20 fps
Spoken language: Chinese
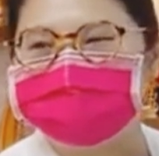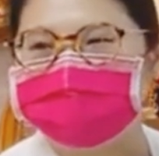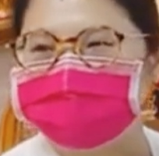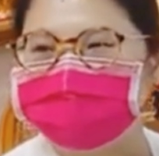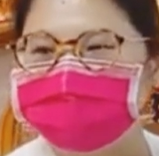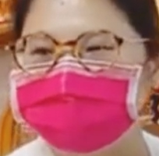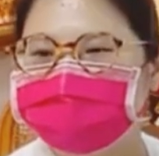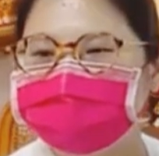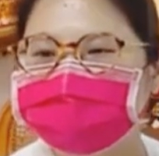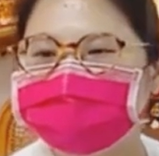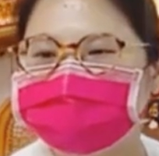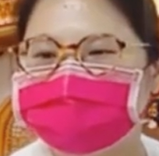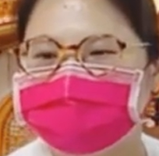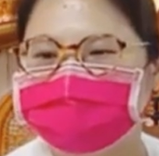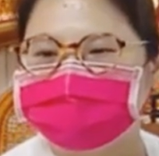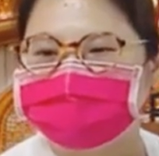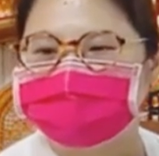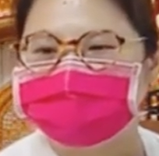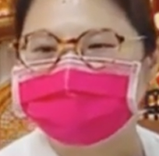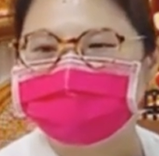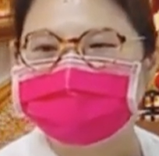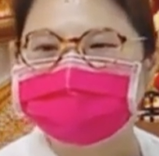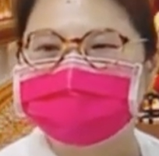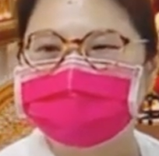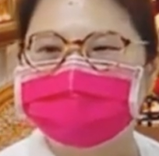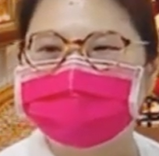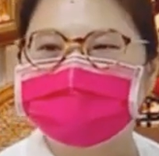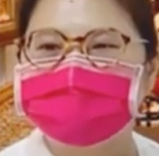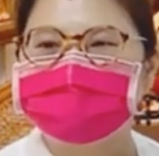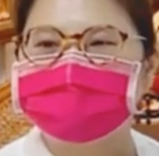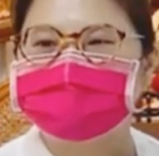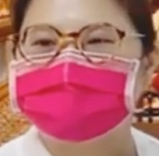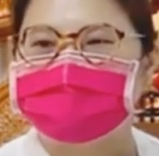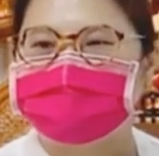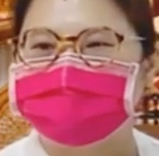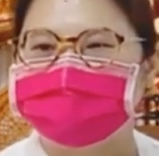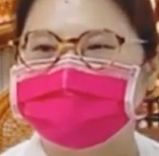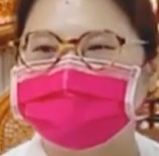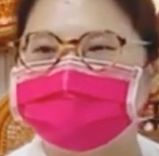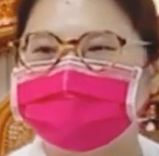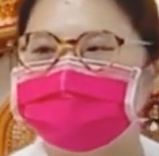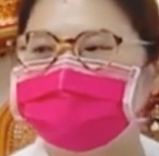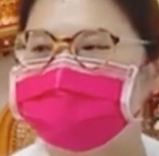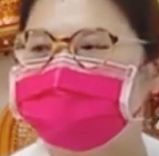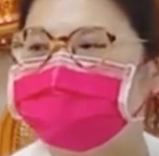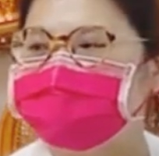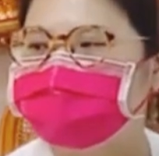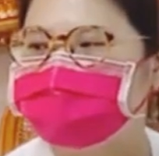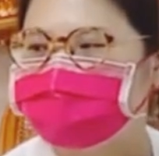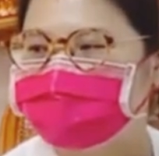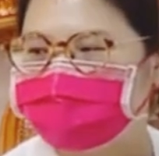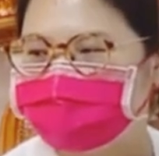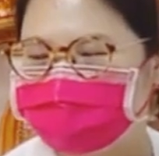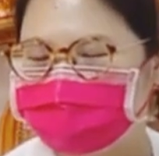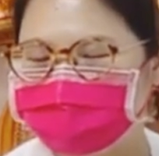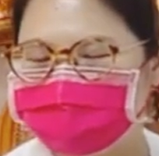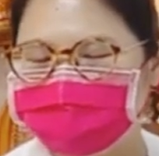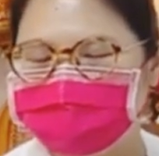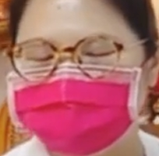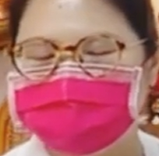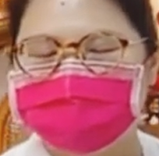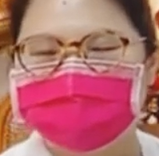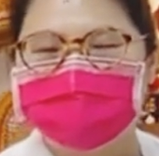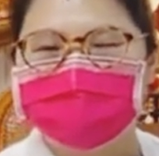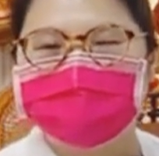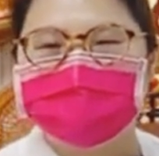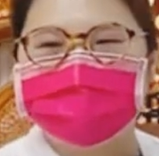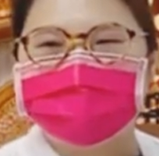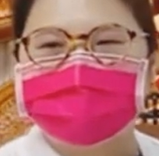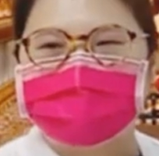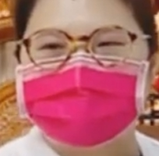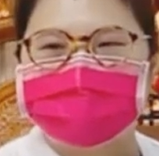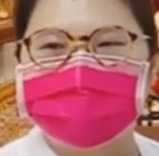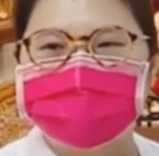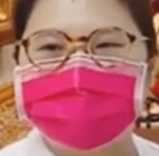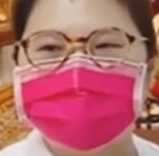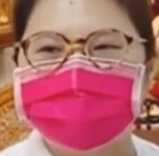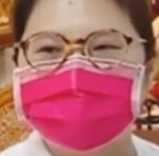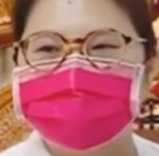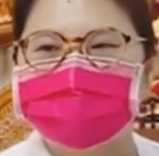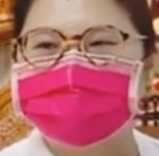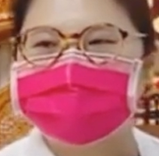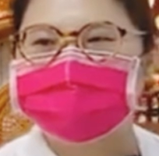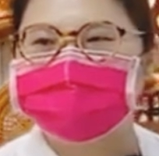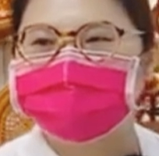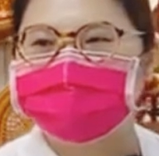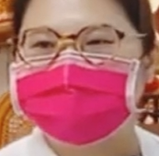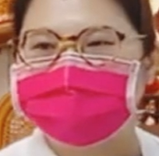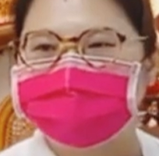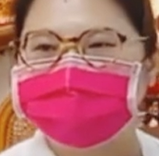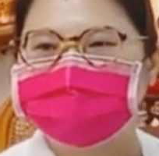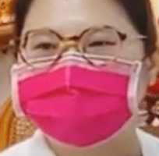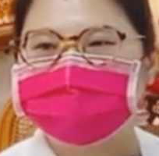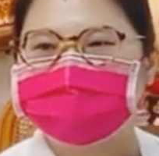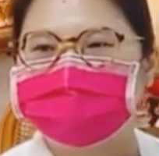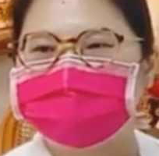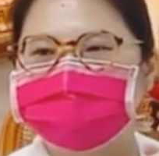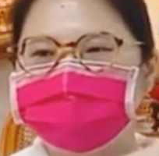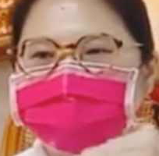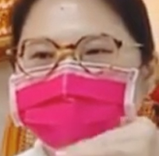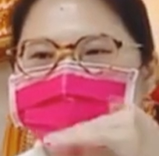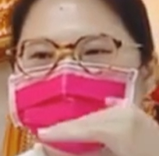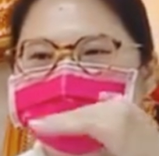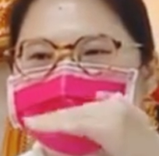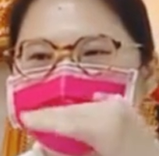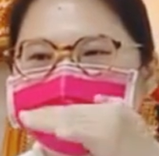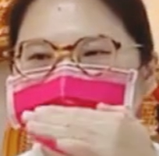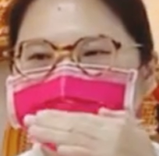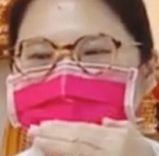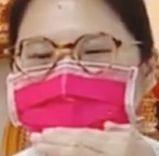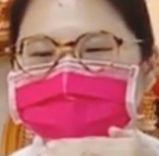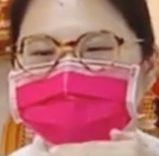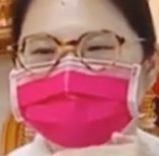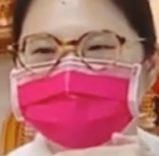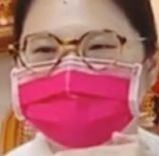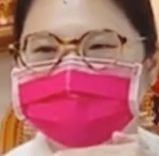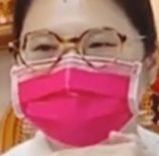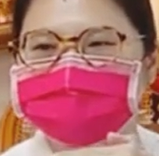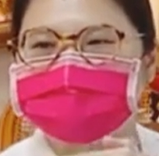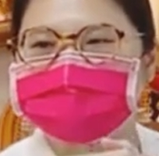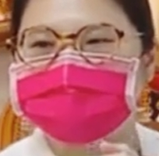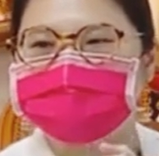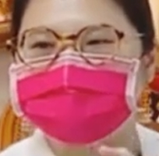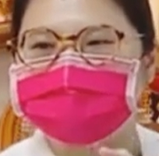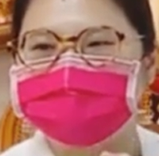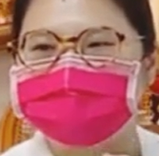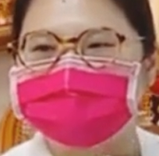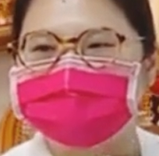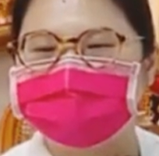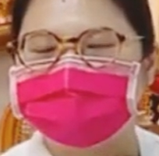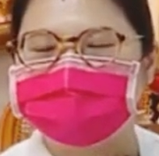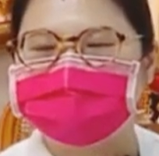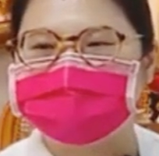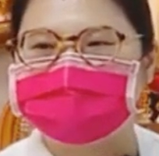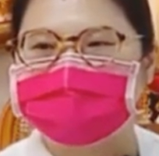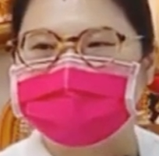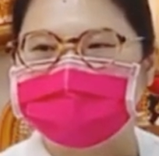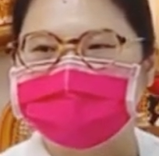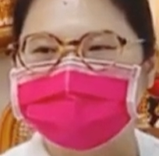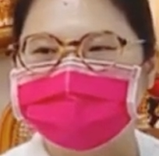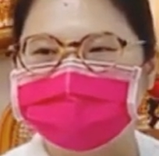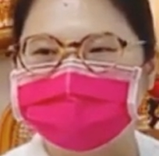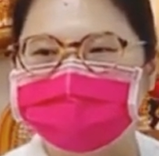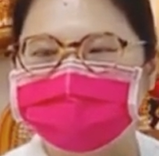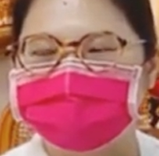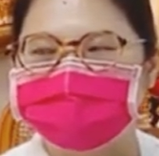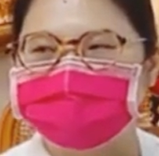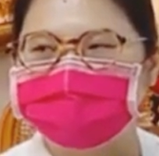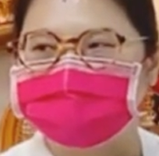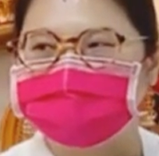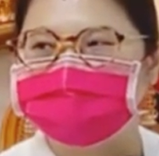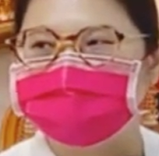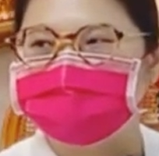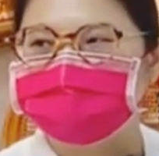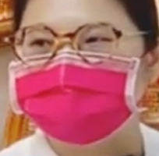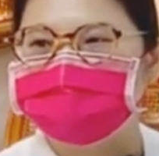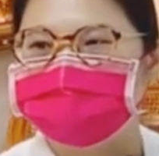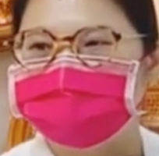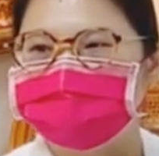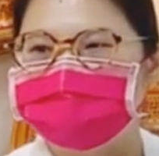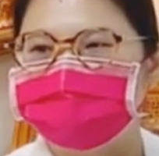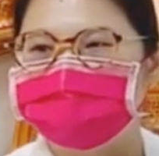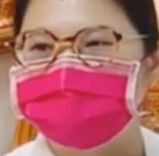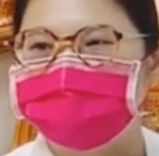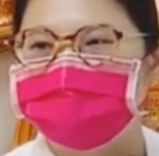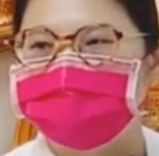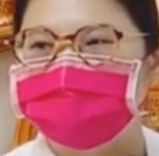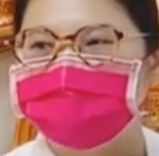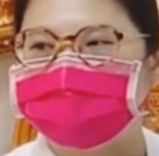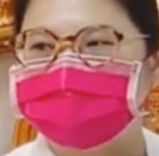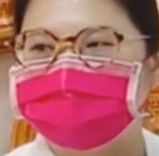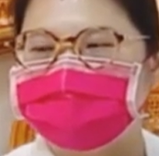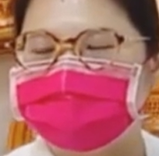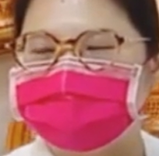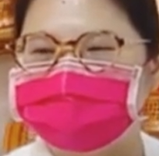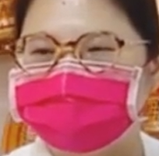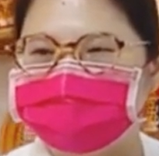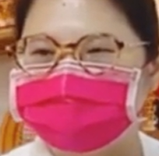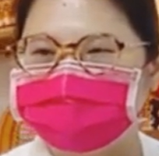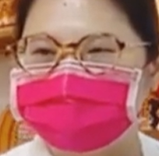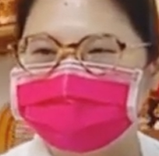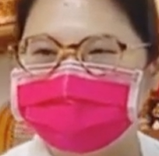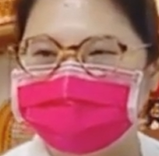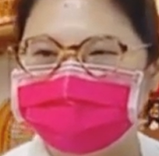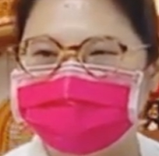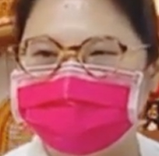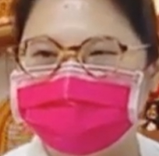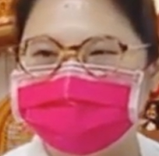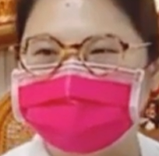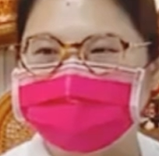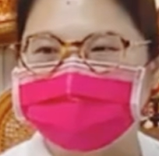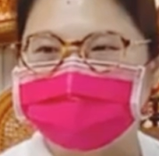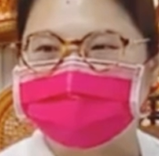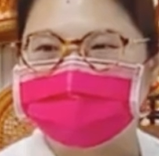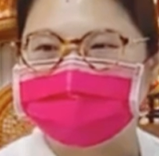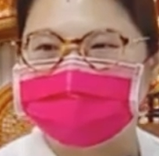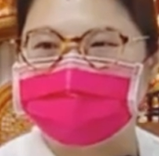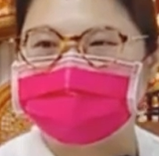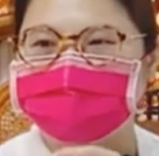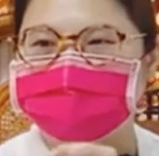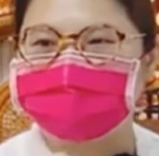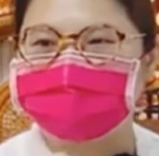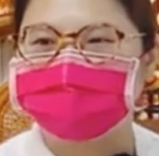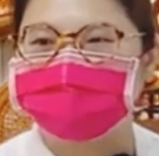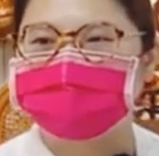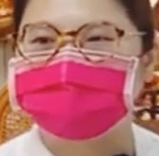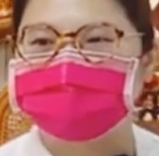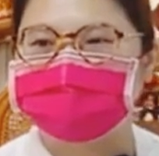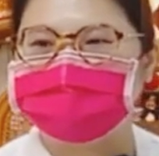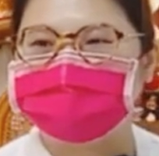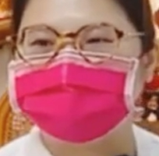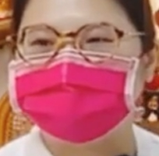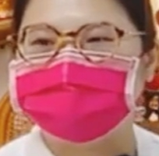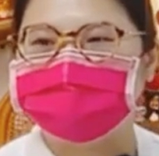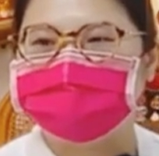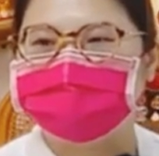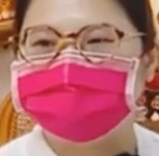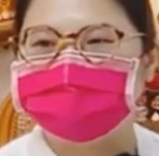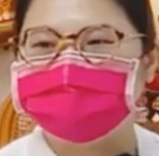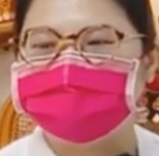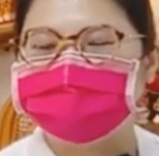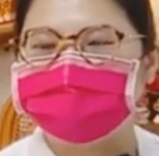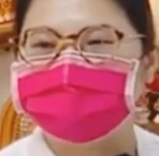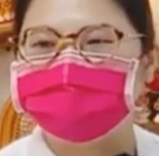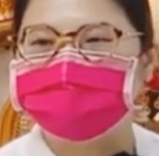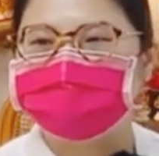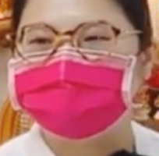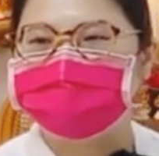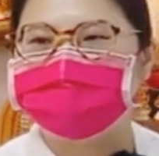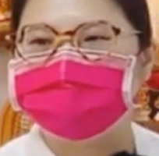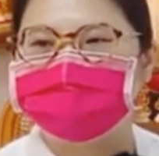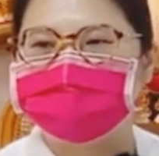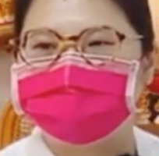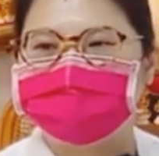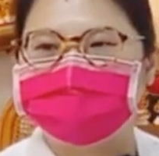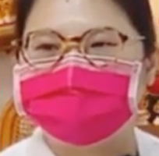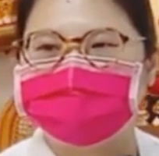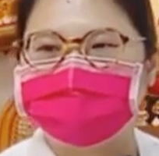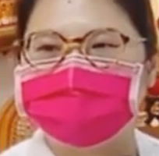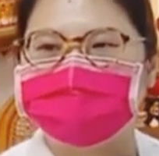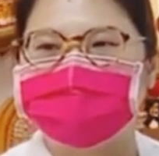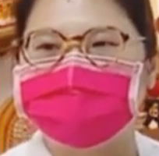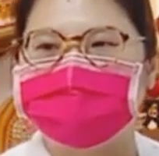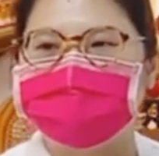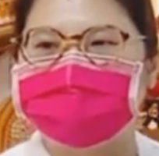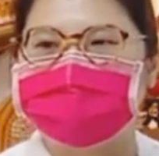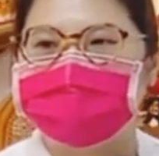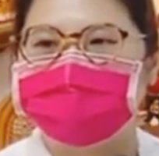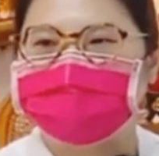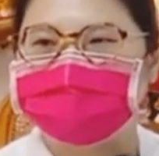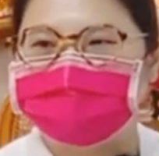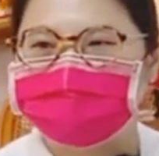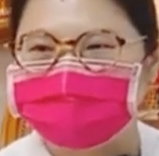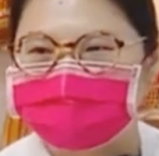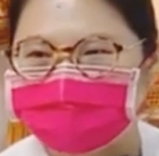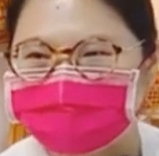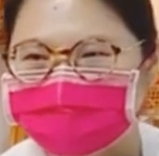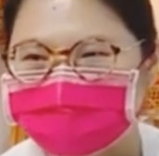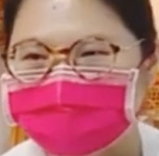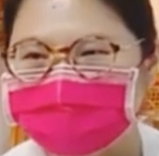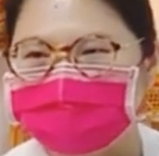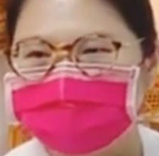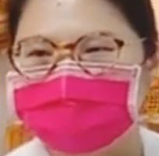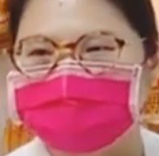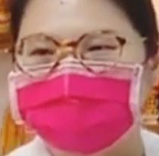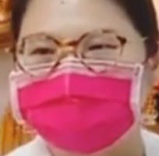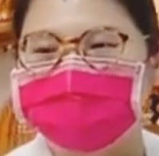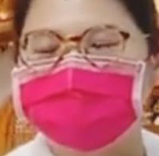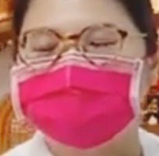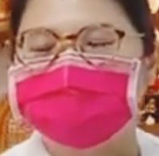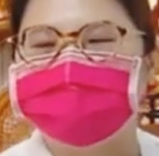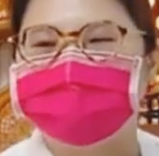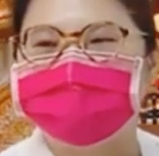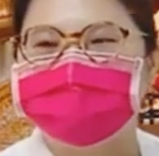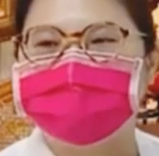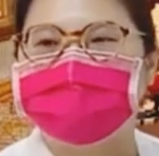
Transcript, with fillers: 就是慢慢的改善他的运势，改善运势之后，运势提升，更加稳定，财运稳定，啊，他先生也稳定，两个夫妻就去计划买了一间啊，虽然啊。